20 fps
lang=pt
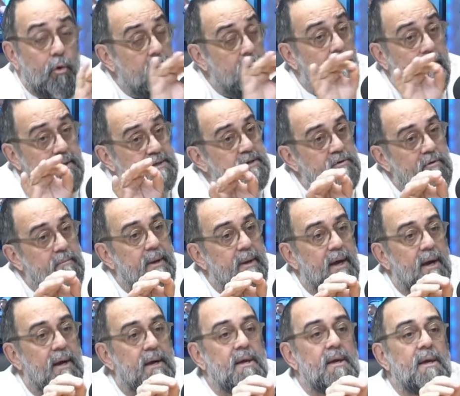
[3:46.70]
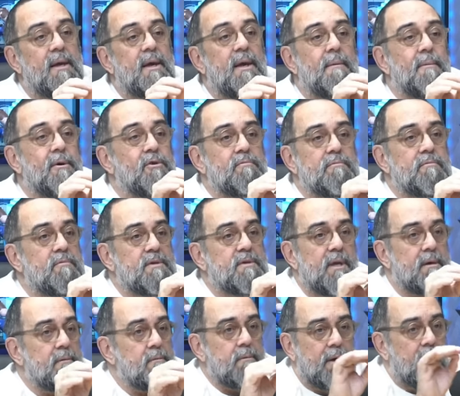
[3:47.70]
normalmente você não berra, mas
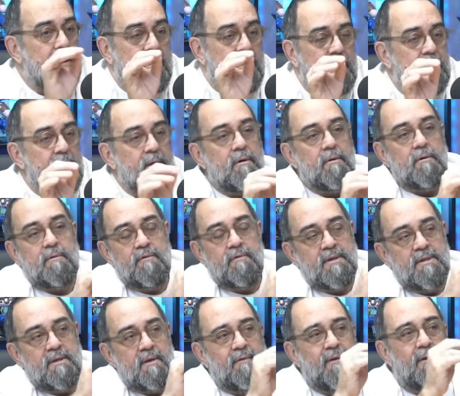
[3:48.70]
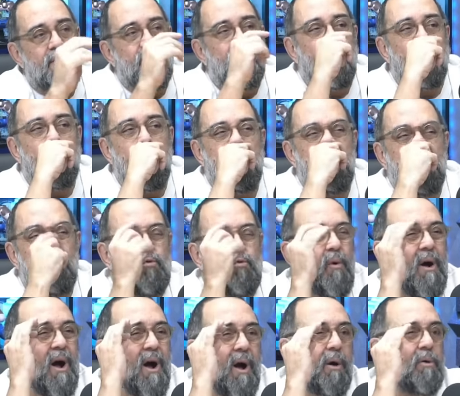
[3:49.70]
não sei o que, que, deu, que você falou
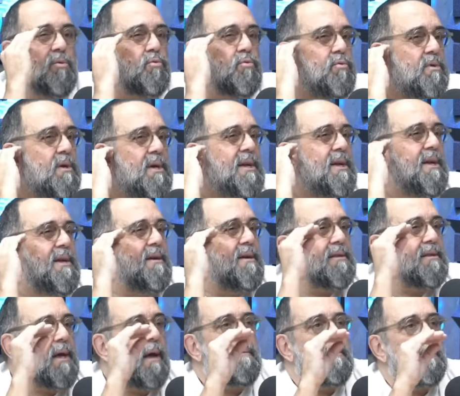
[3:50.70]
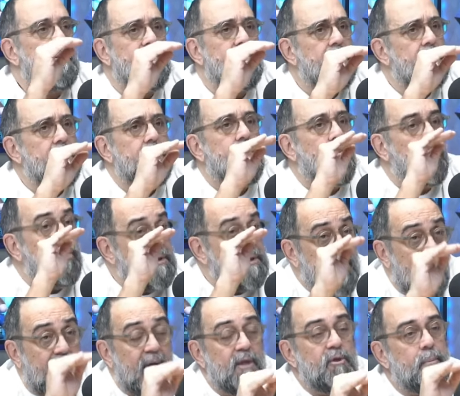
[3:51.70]
muito alto, sabe?
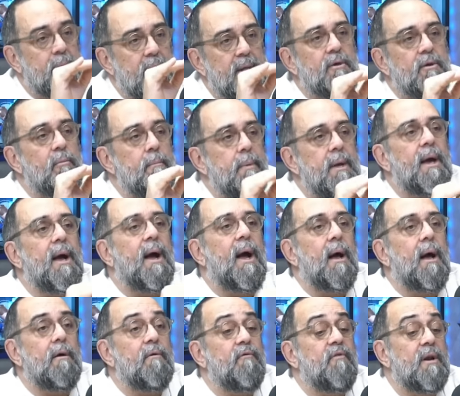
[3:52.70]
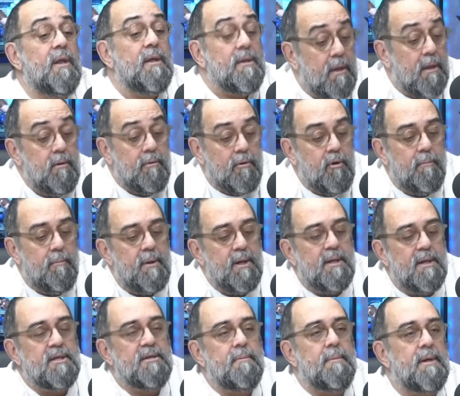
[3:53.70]
cuidado para não berrar. Eu falei, não,
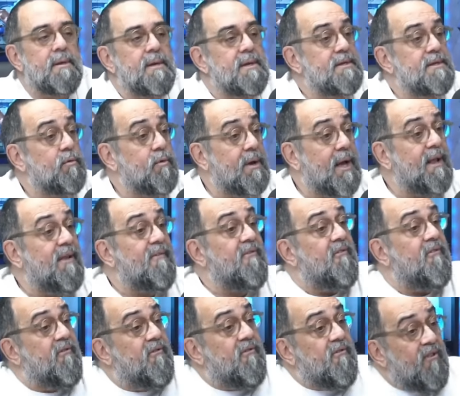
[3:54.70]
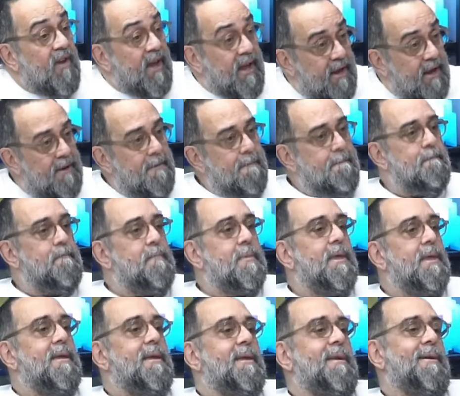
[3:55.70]
não, beleza, beleza. Quer dizer, o cara vê
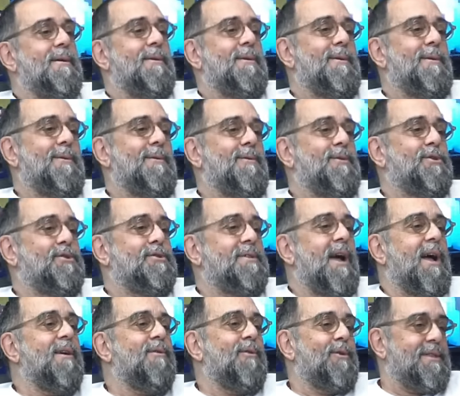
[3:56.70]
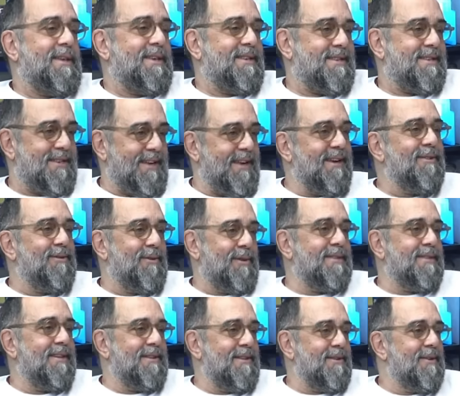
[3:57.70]
o que, que está acontecendo,
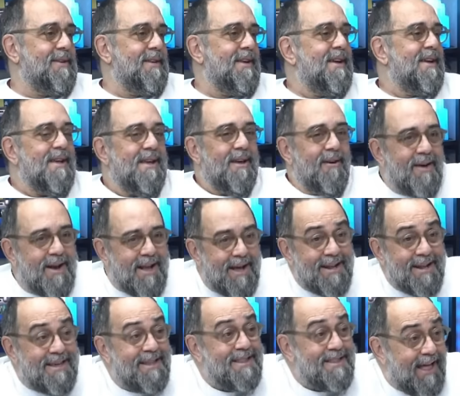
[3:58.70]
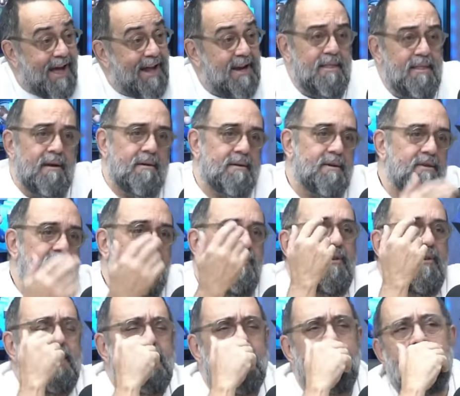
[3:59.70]
foda. entendeu? Que é diferença. Um que tá, né? não,
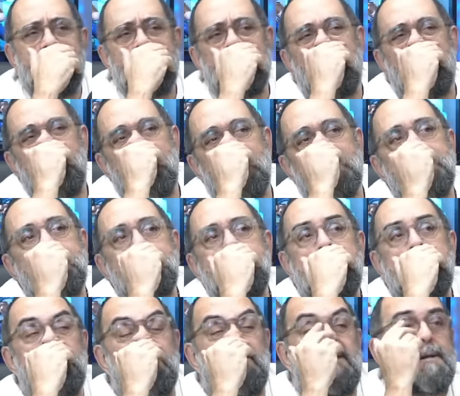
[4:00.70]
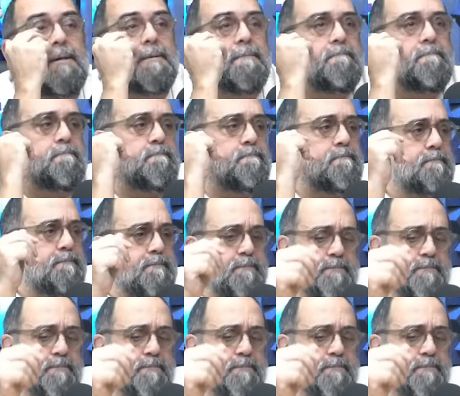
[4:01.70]
que diferença. Nossa Porque senhora. você está